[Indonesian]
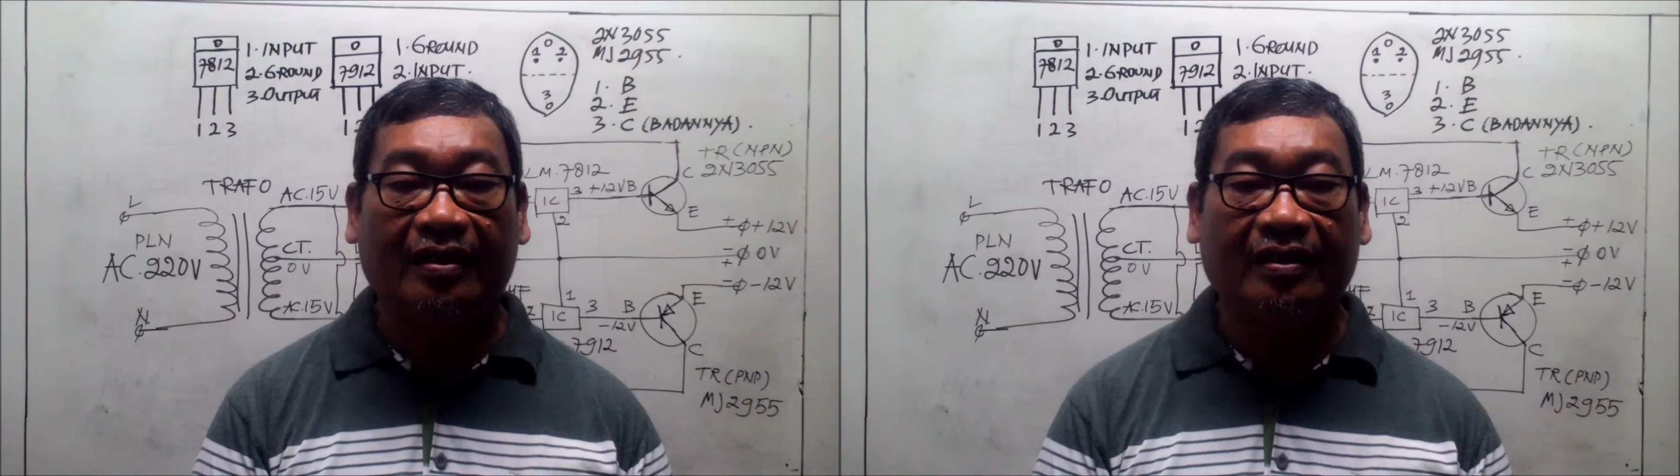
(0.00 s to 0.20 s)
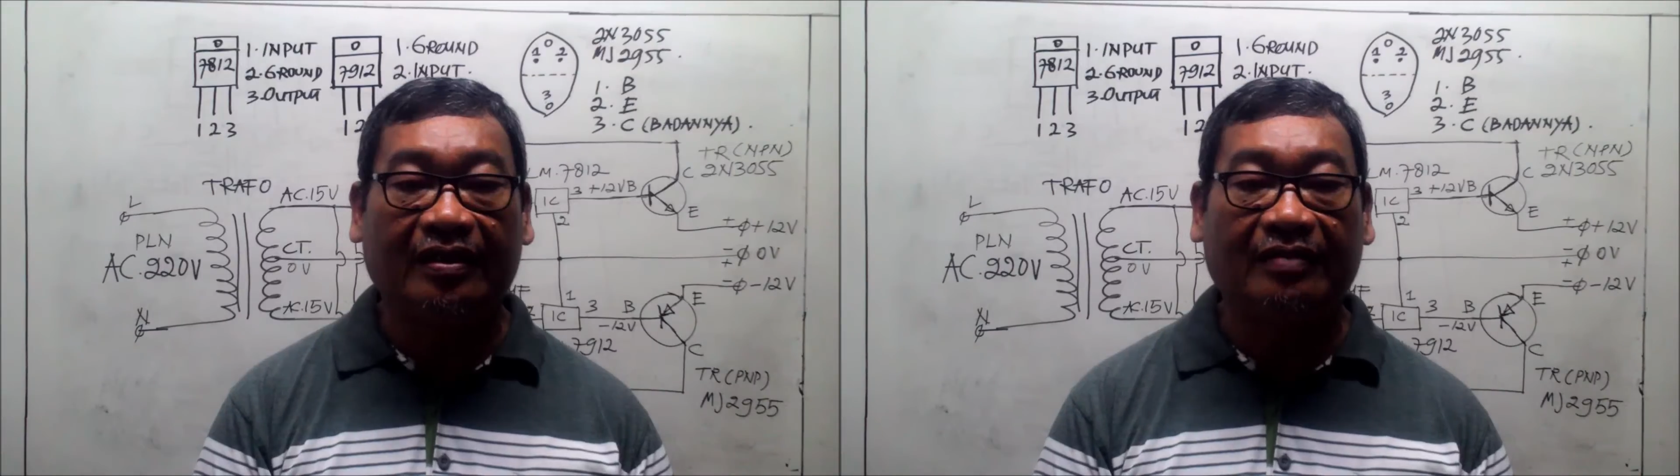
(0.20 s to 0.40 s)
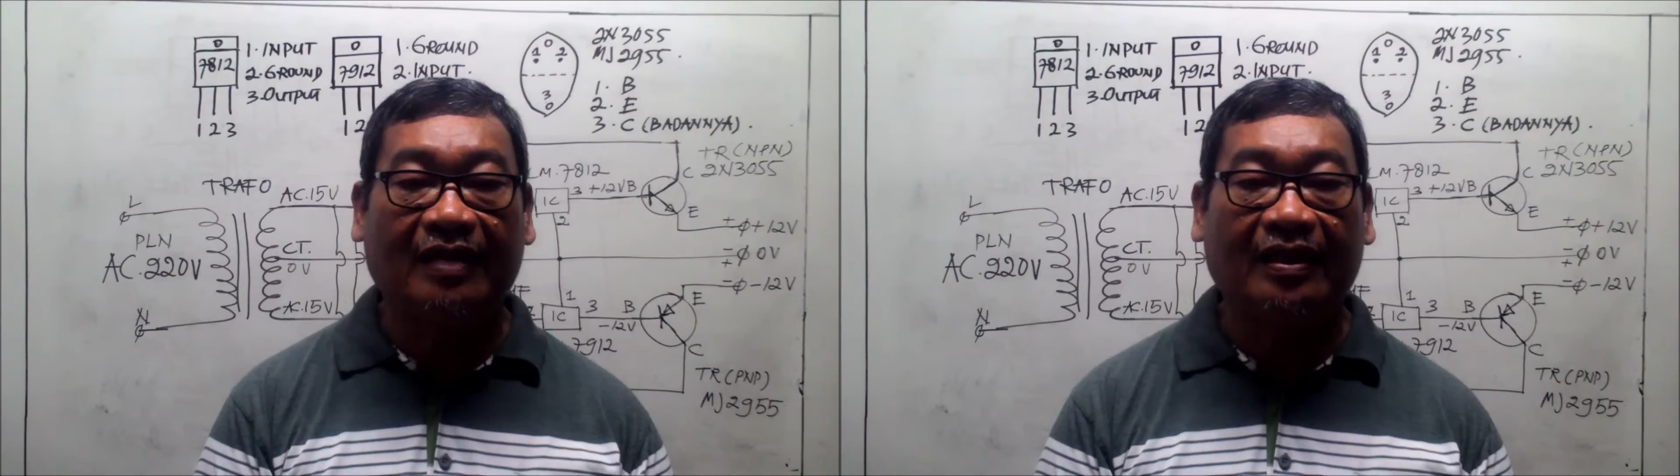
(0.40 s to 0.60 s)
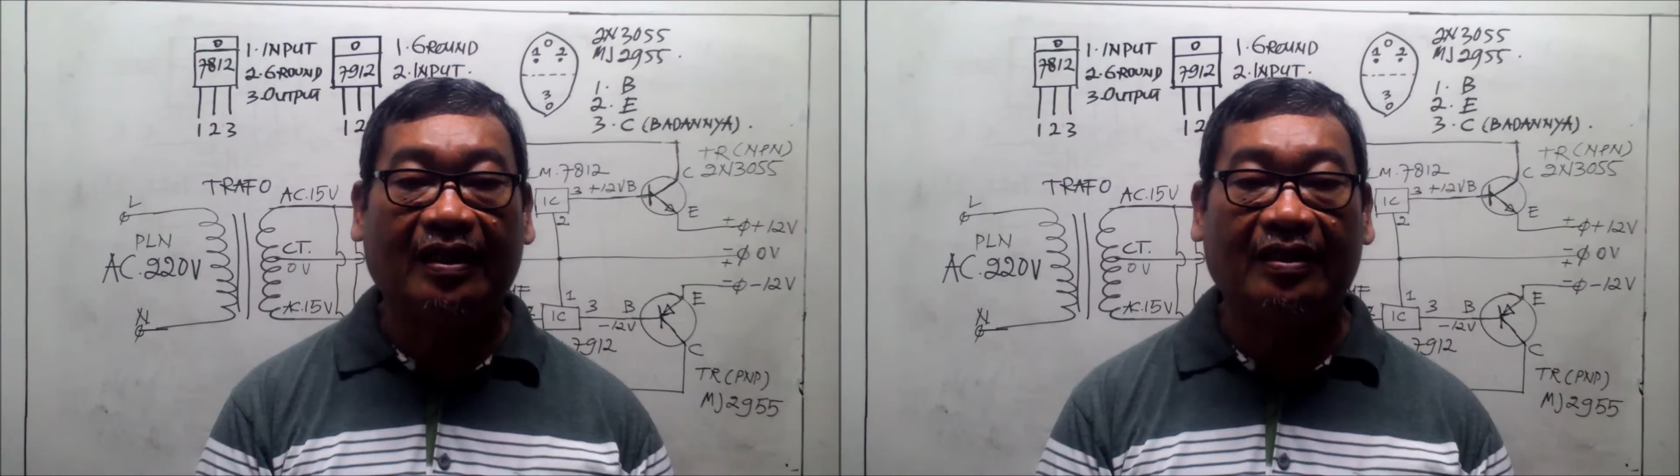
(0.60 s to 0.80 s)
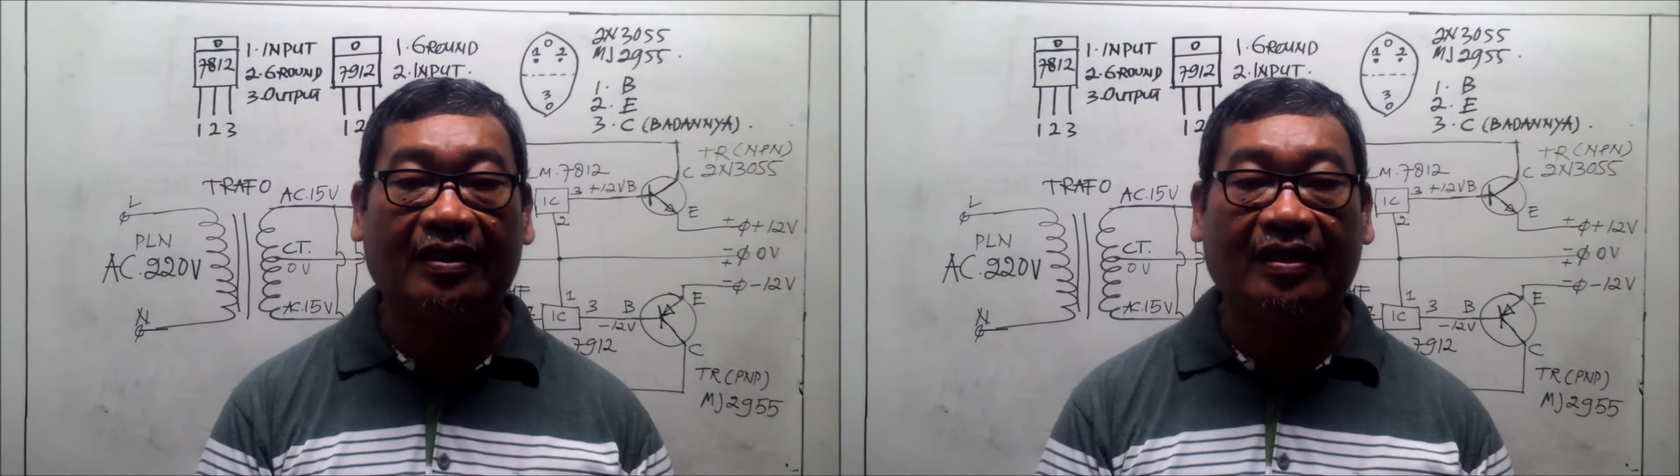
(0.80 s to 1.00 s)
di
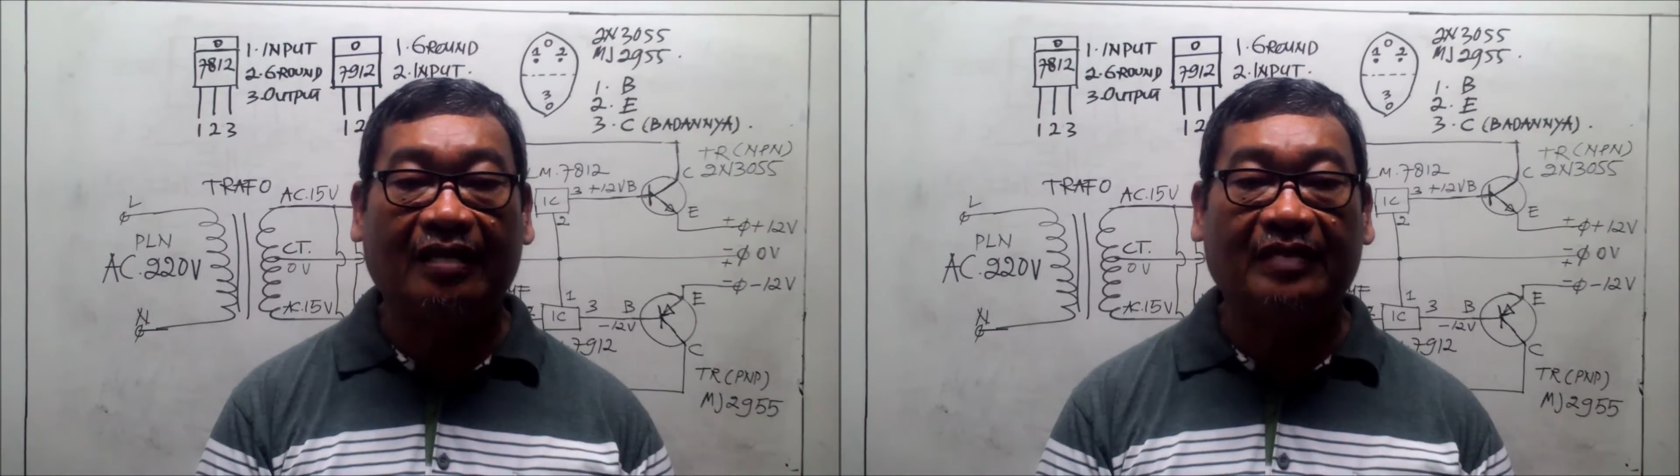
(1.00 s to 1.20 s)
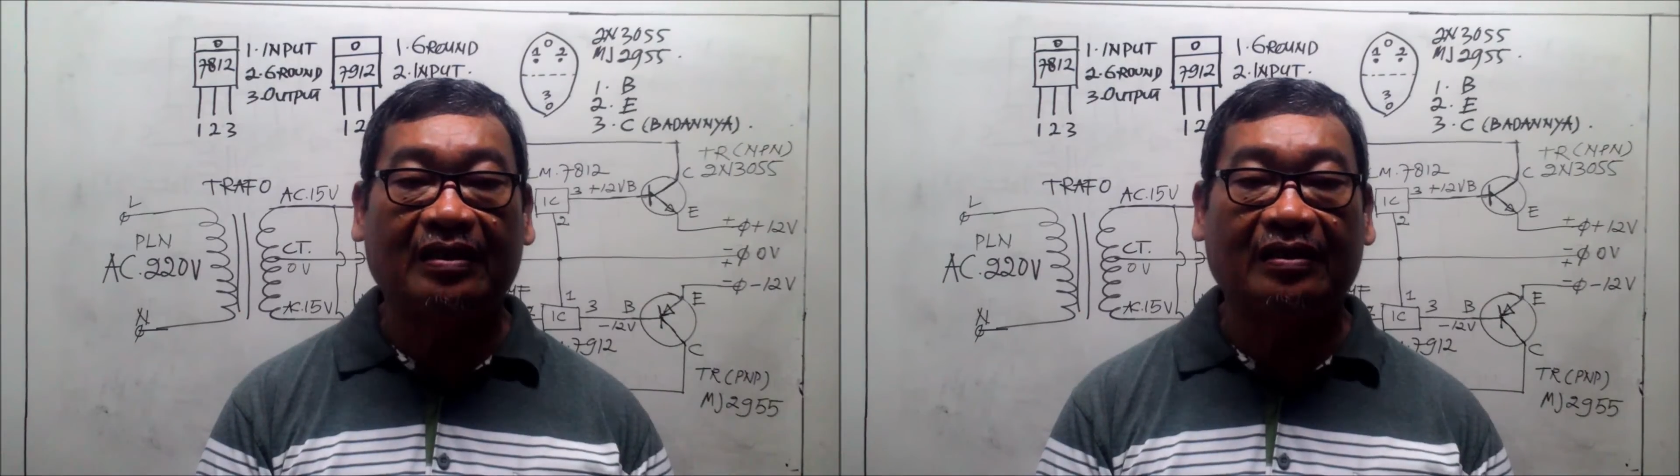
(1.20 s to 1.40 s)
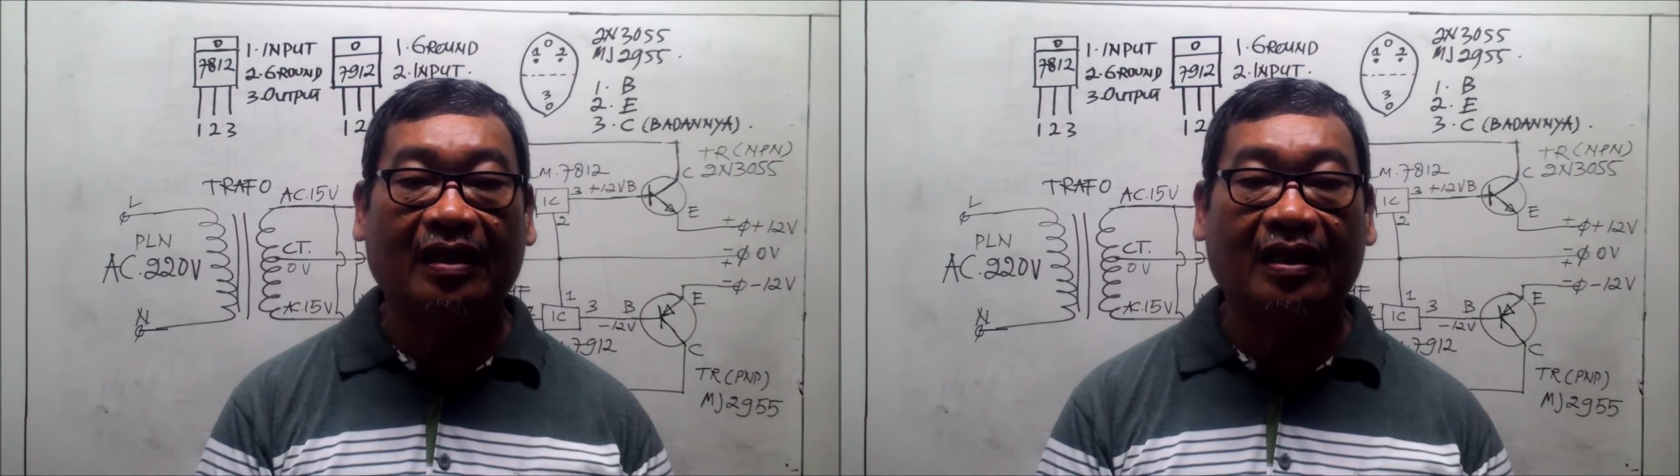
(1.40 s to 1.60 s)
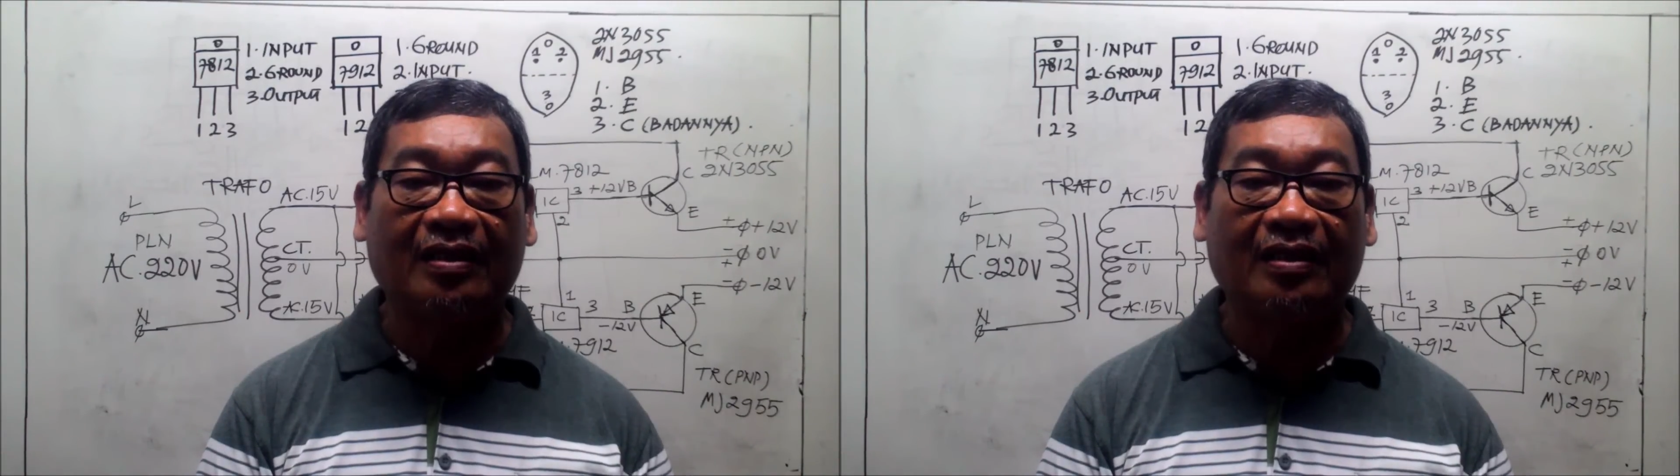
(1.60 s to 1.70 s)
mana dia minta